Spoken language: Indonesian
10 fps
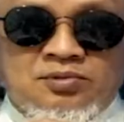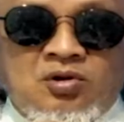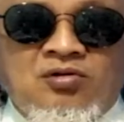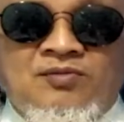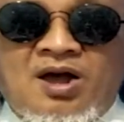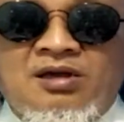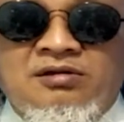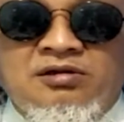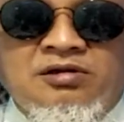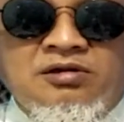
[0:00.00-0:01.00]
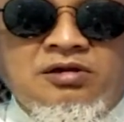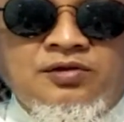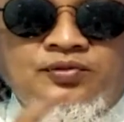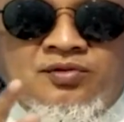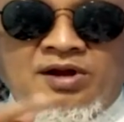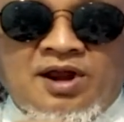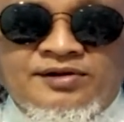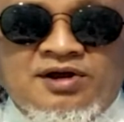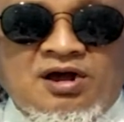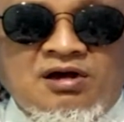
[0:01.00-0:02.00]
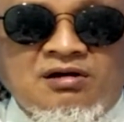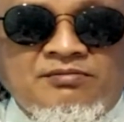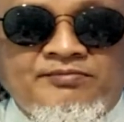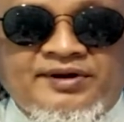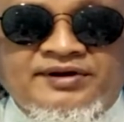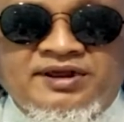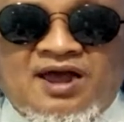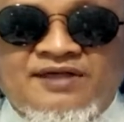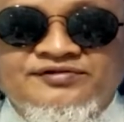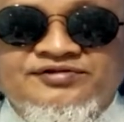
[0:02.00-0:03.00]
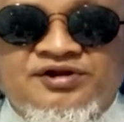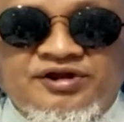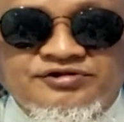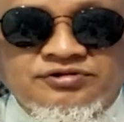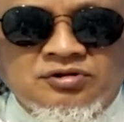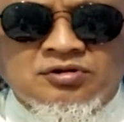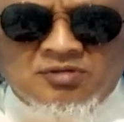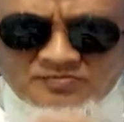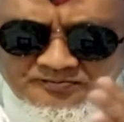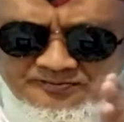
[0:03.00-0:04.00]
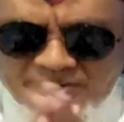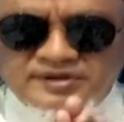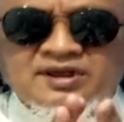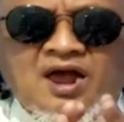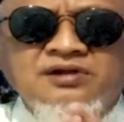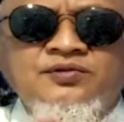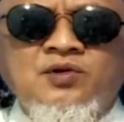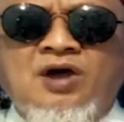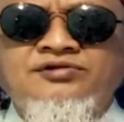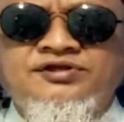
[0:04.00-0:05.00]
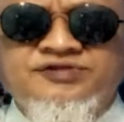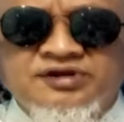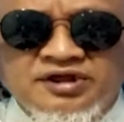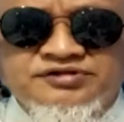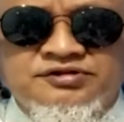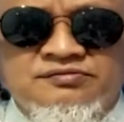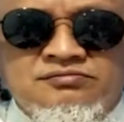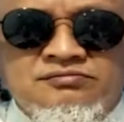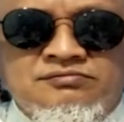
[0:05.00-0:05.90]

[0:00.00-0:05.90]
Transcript: Loh Mbah, itu kan ada pernikahan sejenis. Pernikahan itu harus sejenis.